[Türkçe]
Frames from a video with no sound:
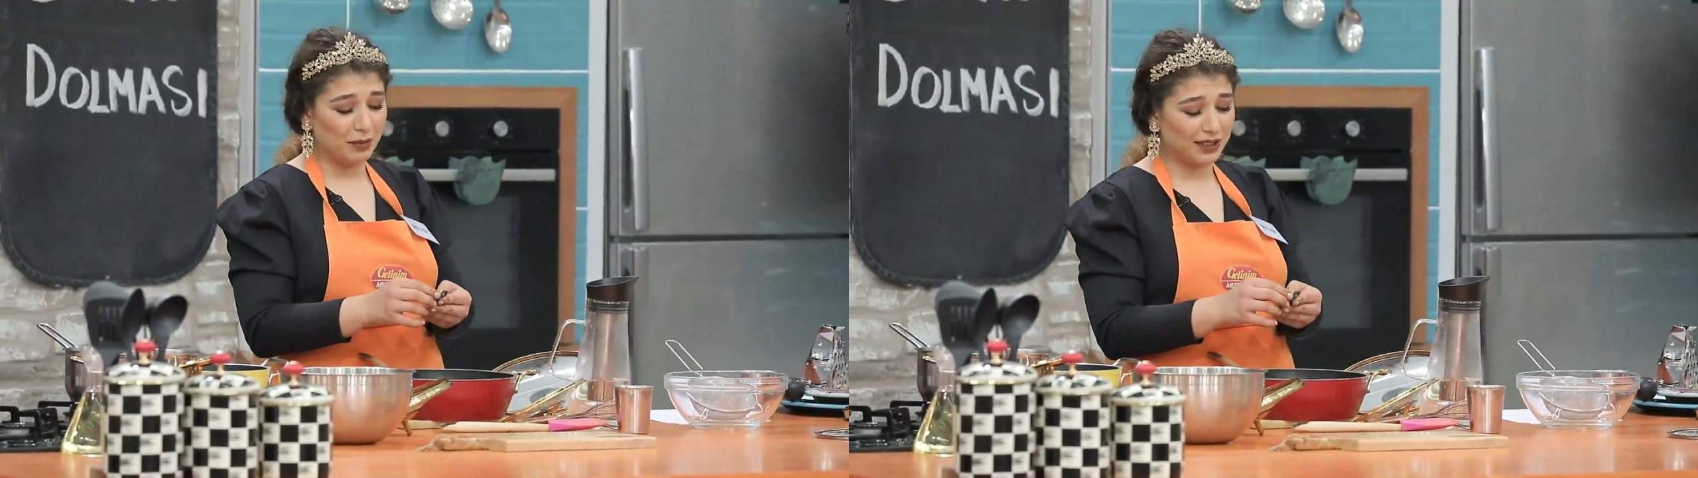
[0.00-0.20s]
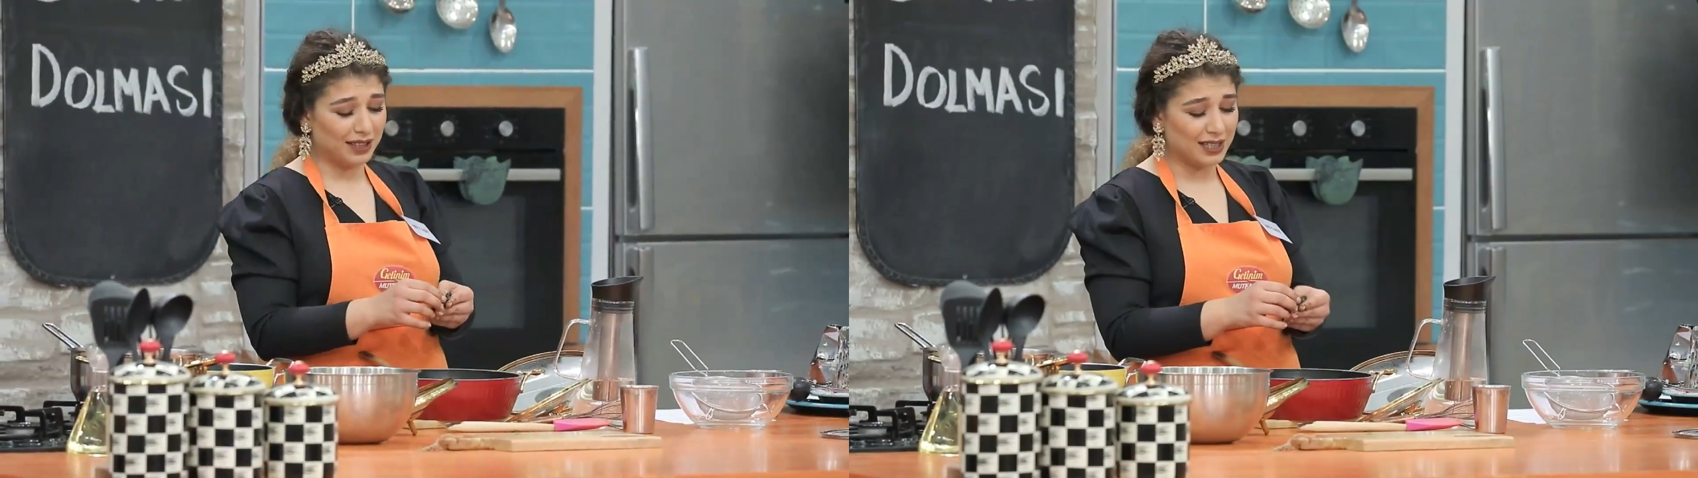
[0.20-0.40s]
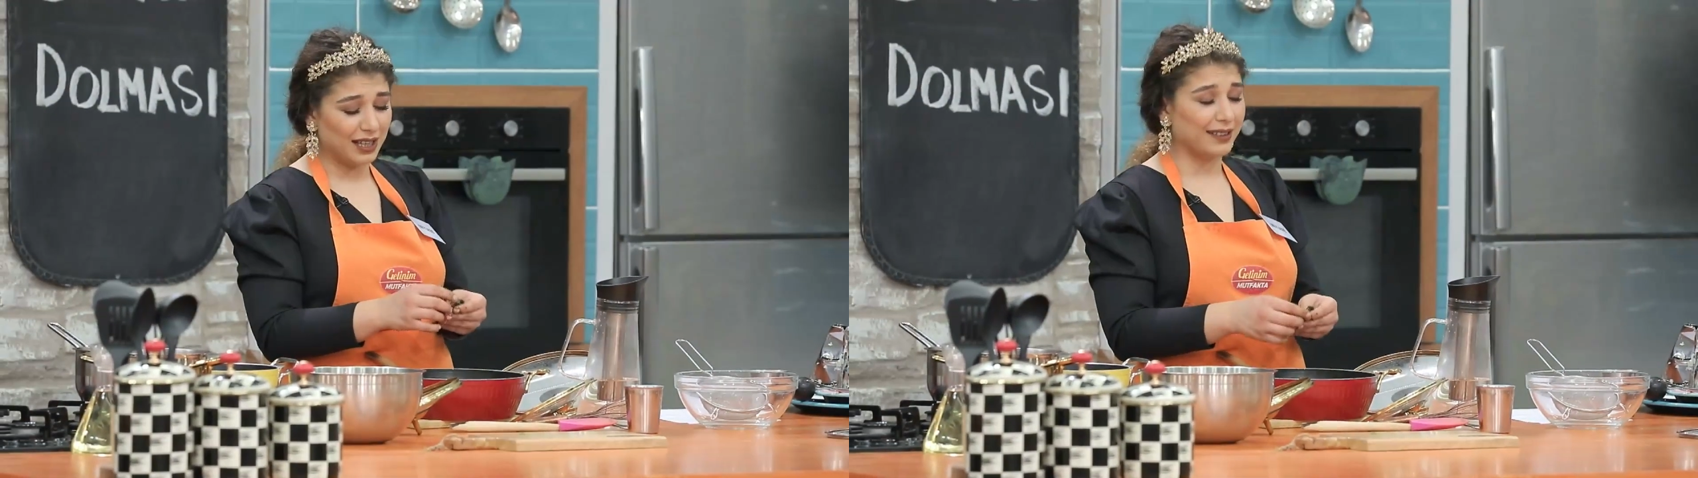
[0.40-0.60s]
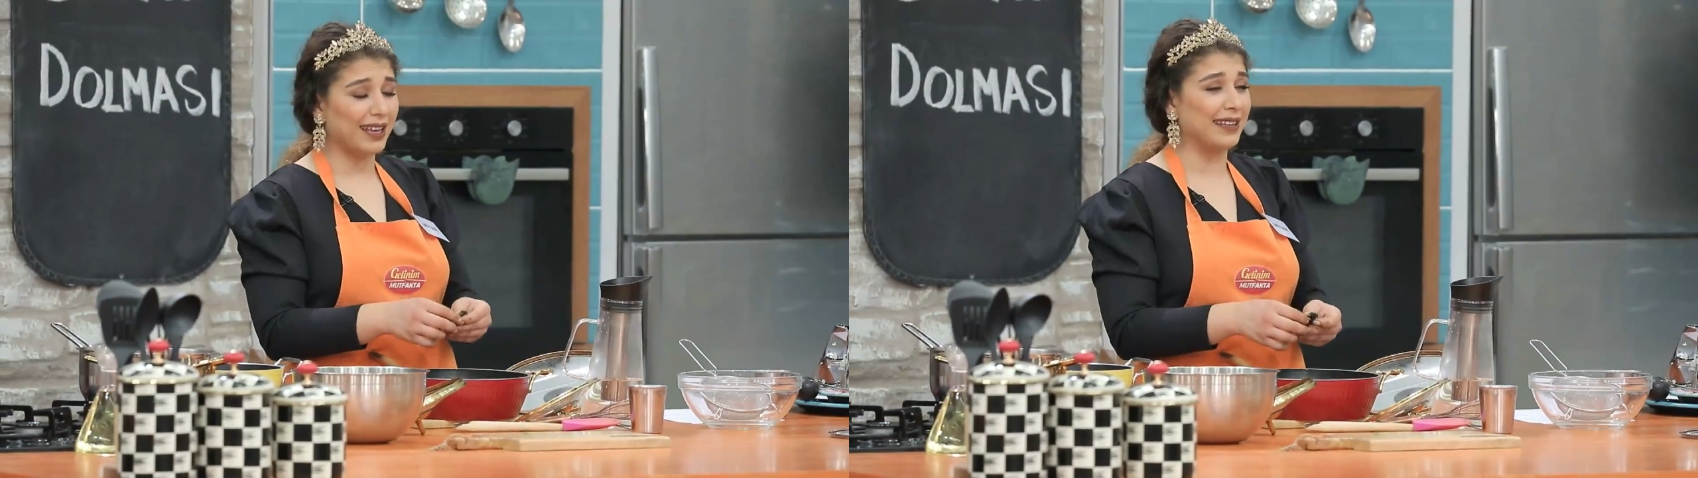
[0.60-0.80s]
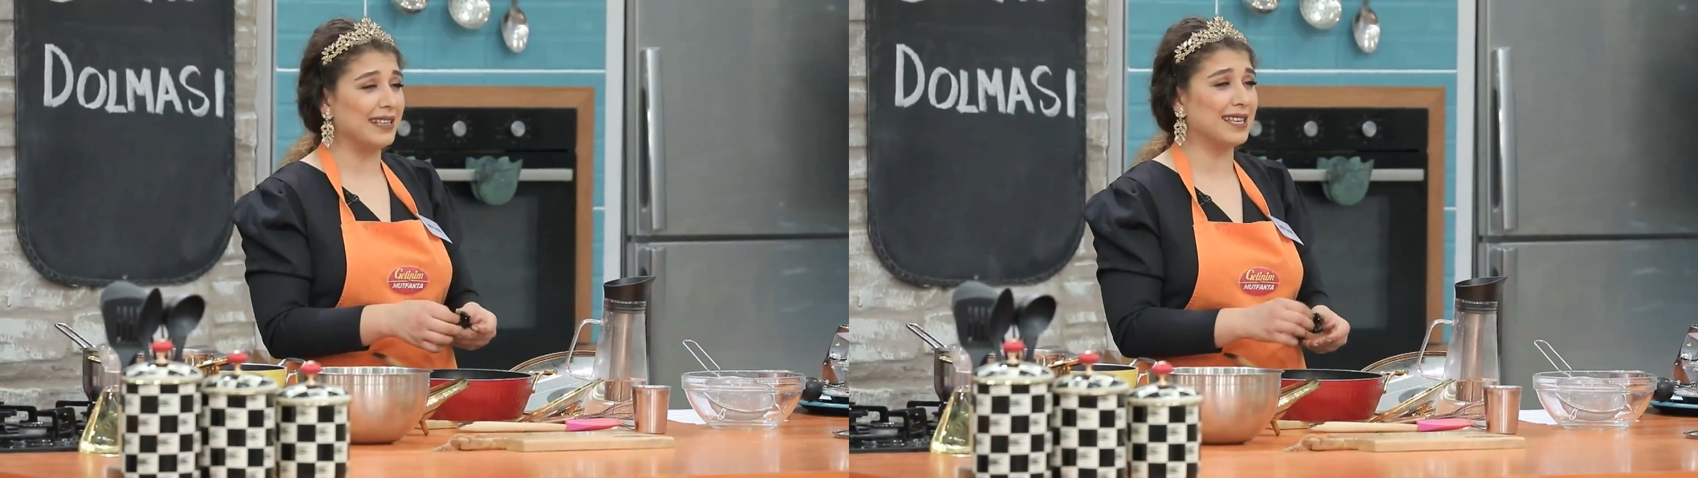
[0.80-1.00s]
Hatice
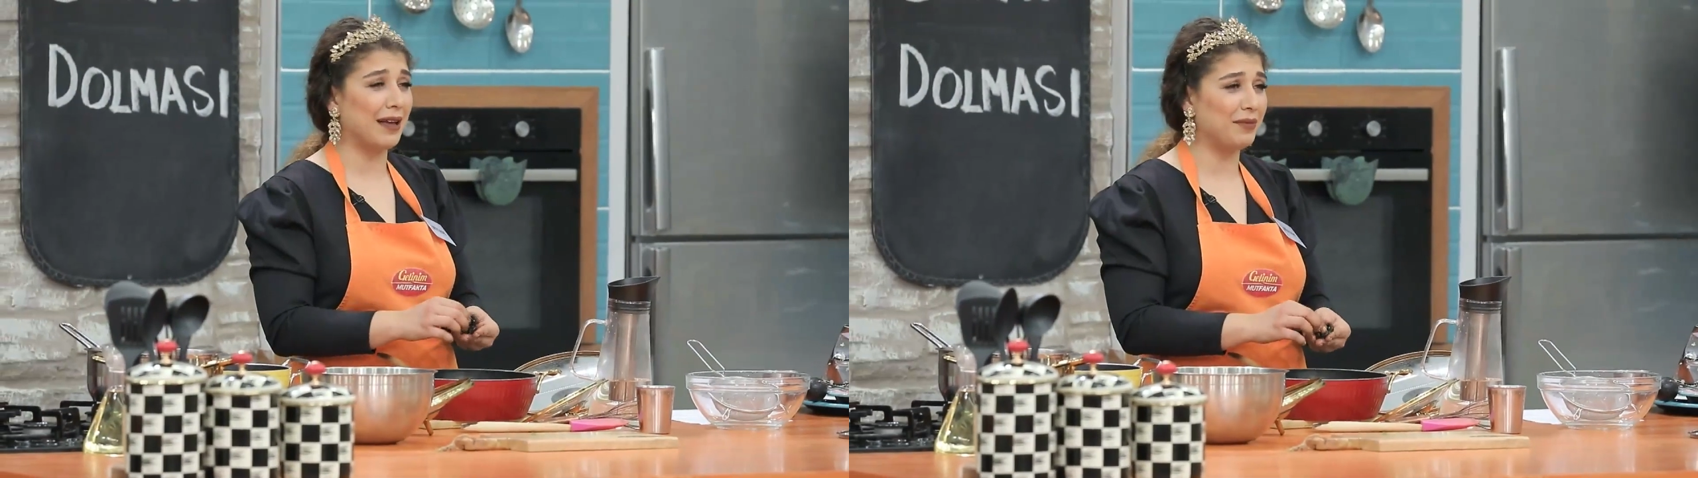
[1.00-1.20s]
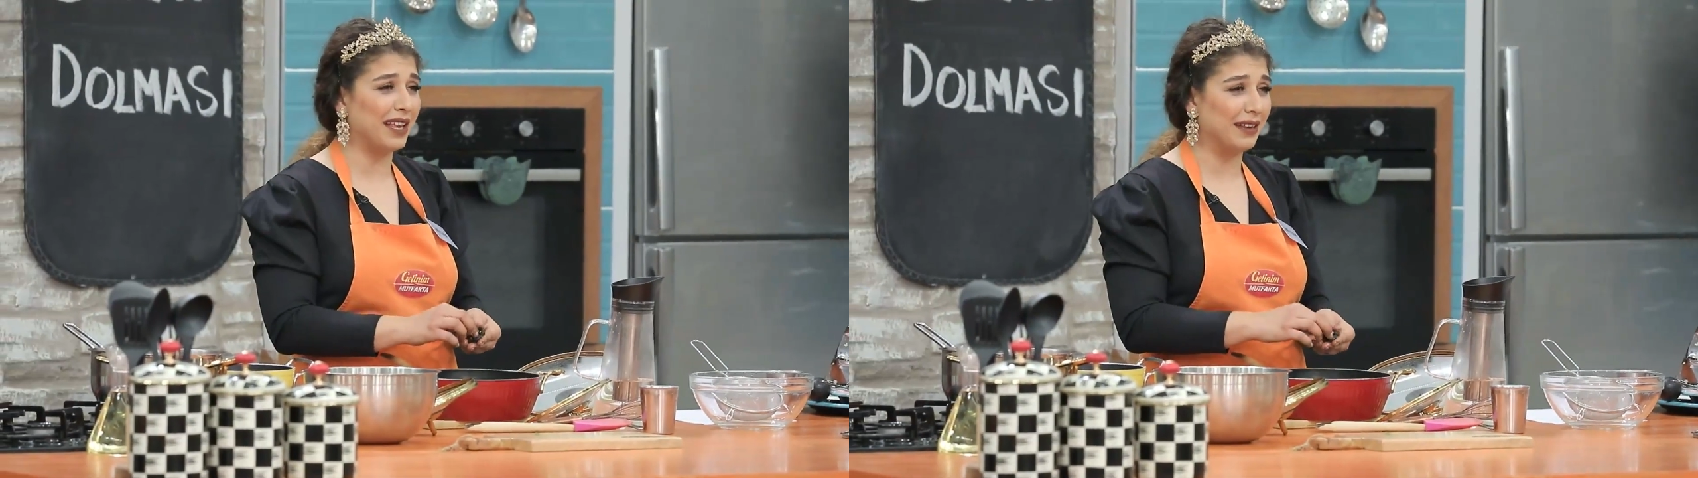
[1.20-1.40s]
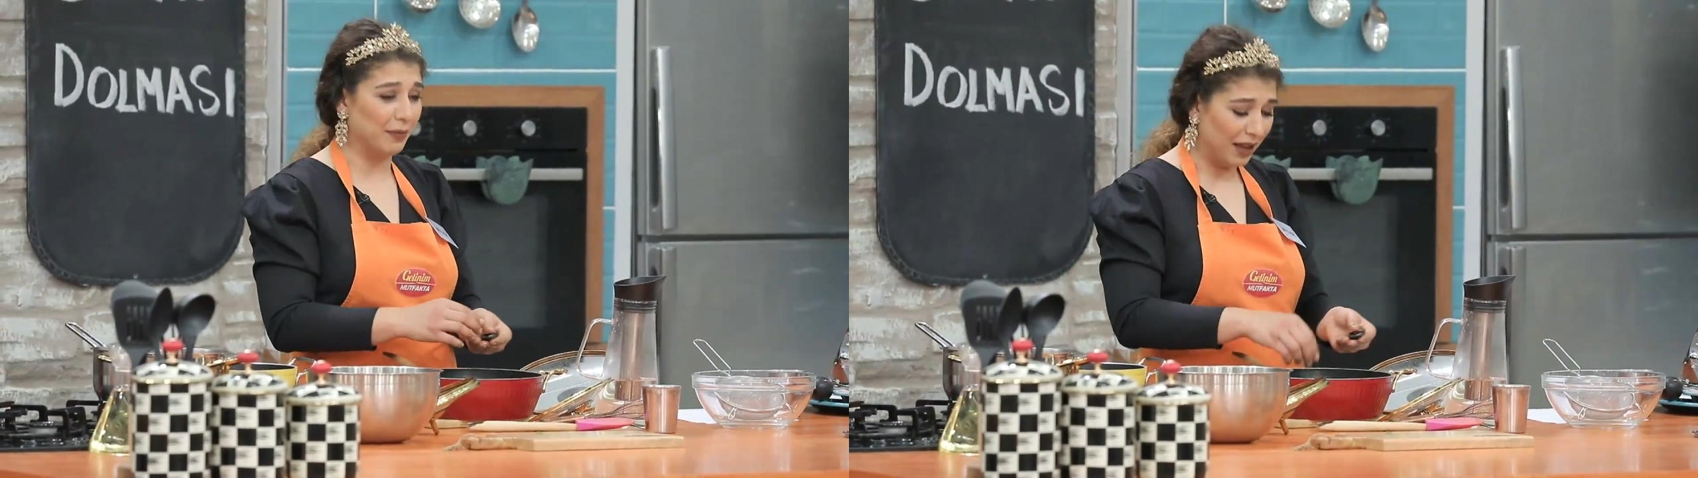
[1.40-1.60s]
dediysem dedim.